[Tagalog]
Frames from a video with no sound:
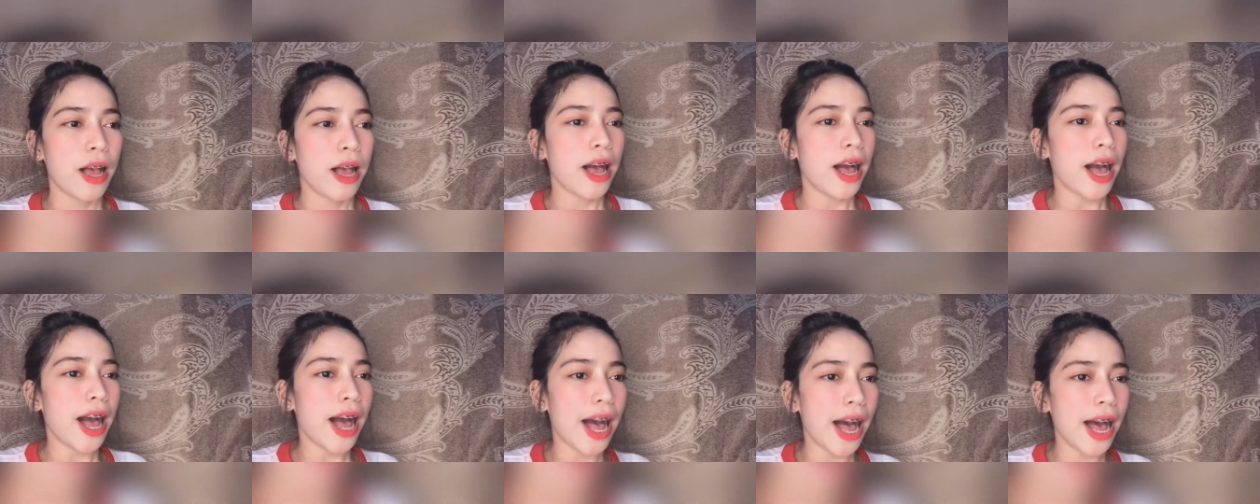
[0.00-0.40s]

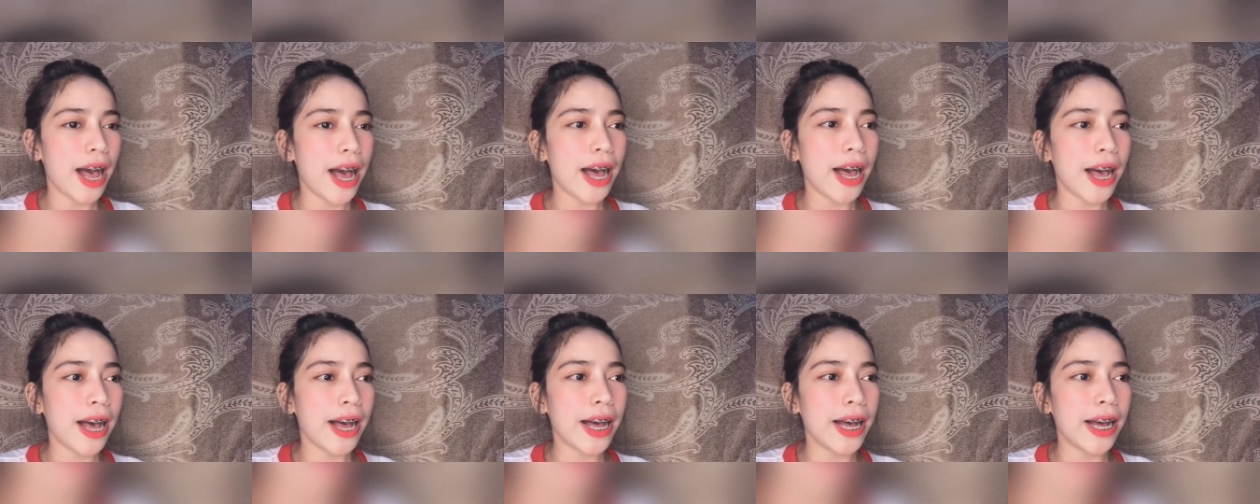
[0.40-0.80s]

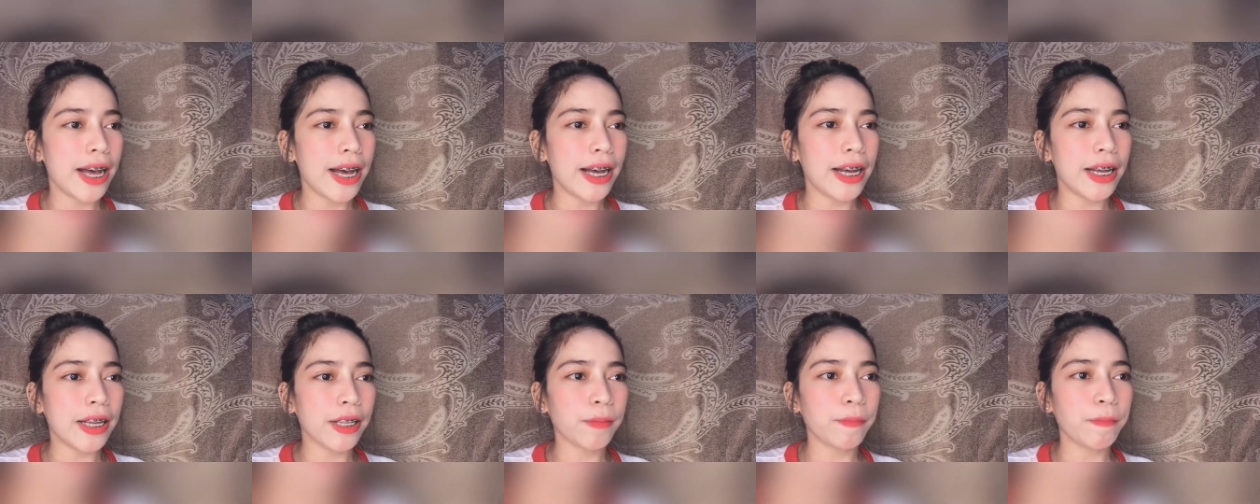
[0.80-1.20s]

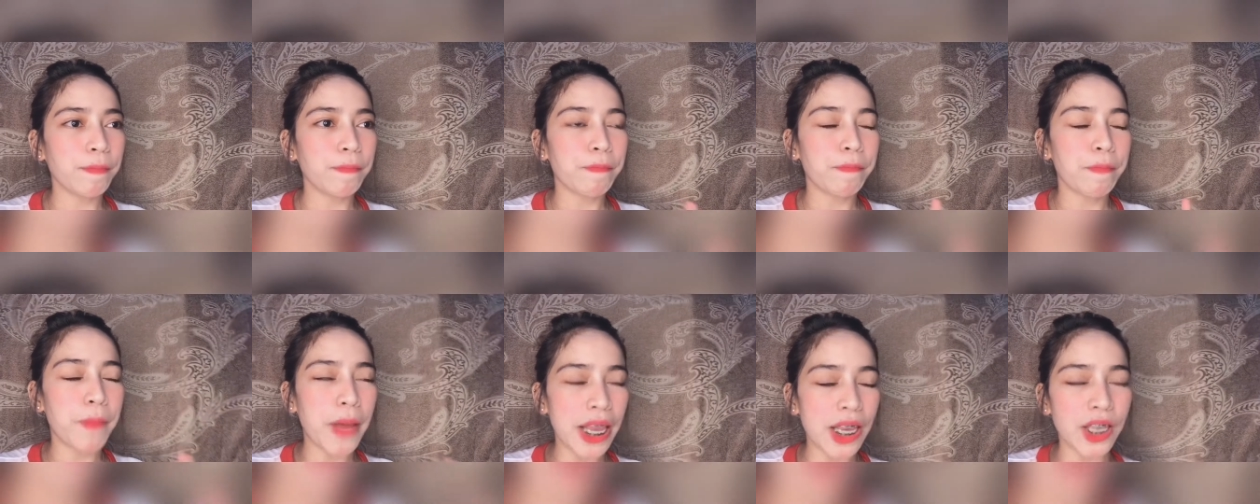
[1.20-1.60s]
At
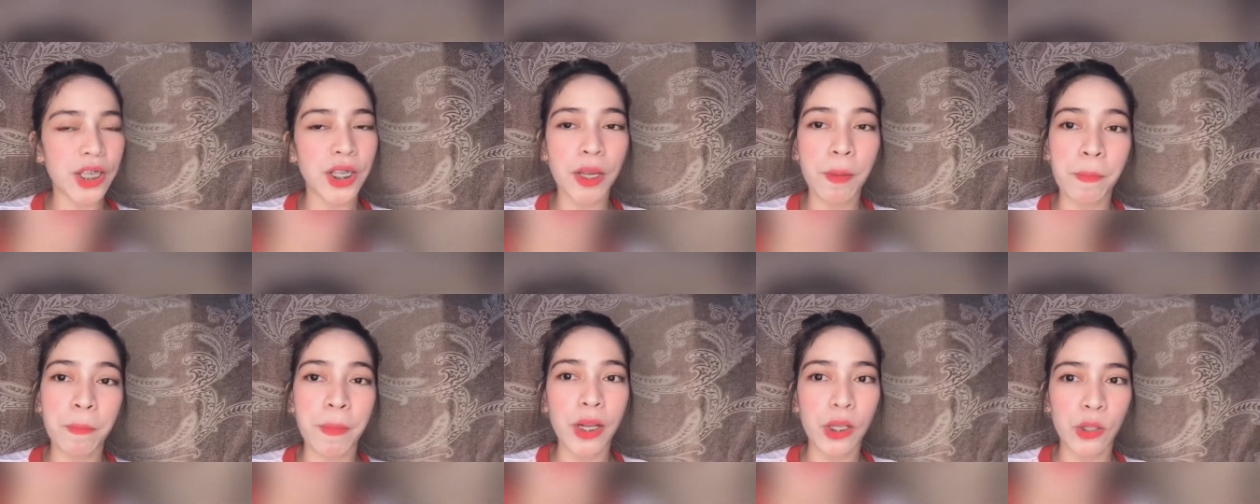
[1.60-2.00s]
may
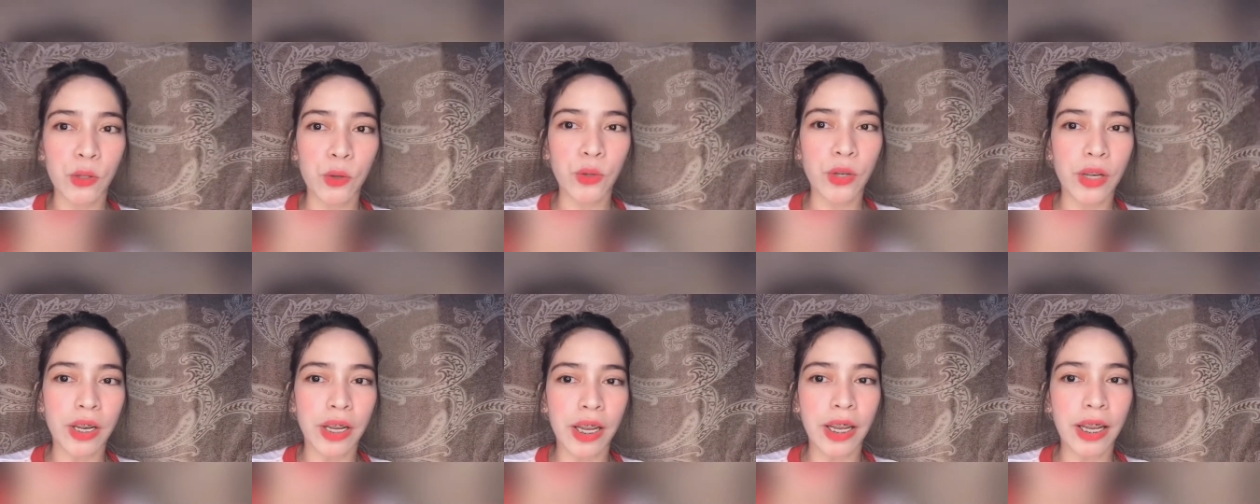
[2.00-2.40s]
isa pa
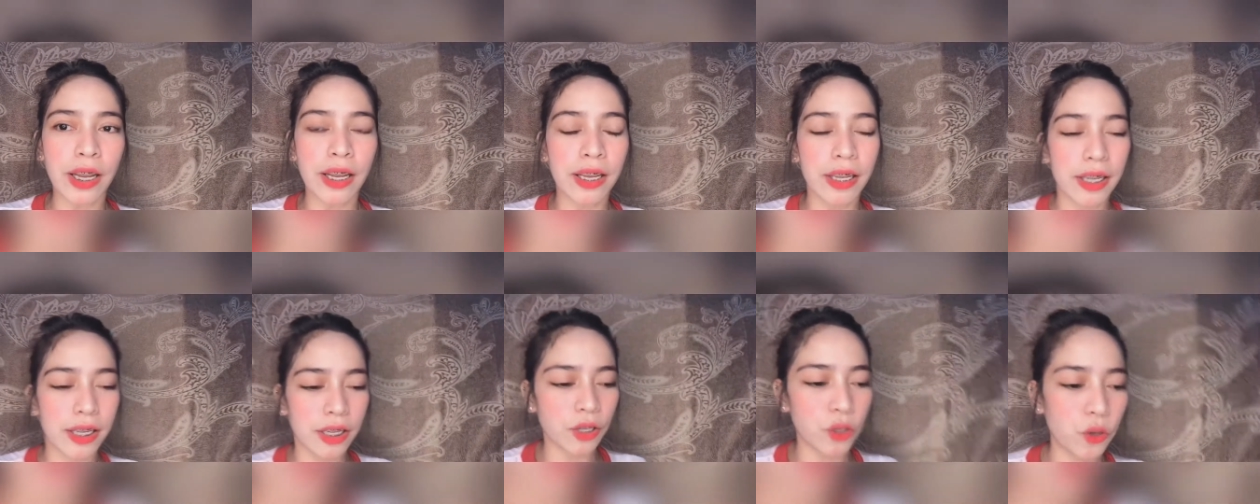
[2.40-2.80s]
dun eh,
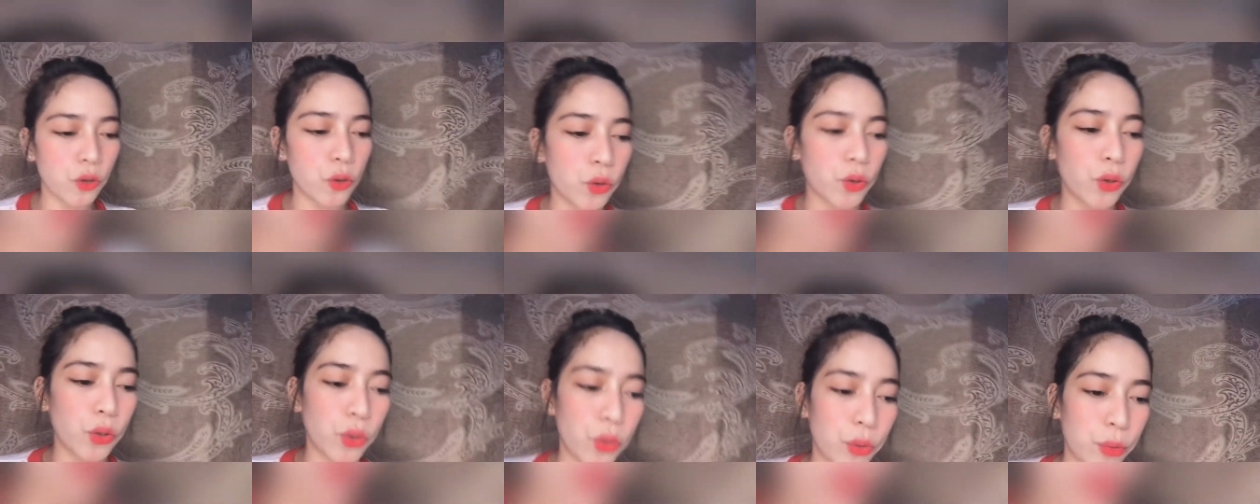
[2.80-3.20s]

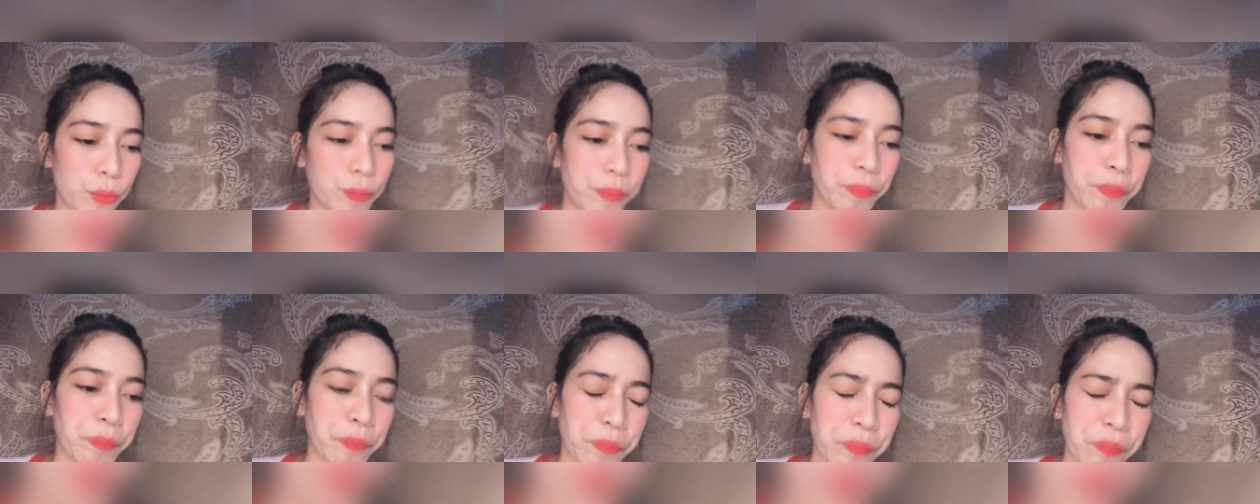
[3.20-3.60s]

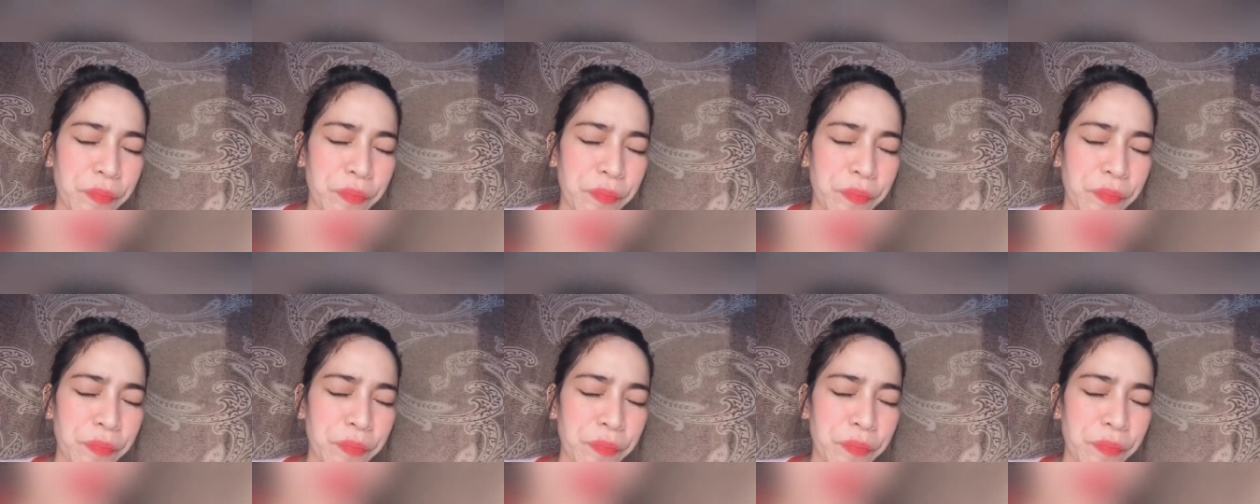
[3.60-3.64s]
yung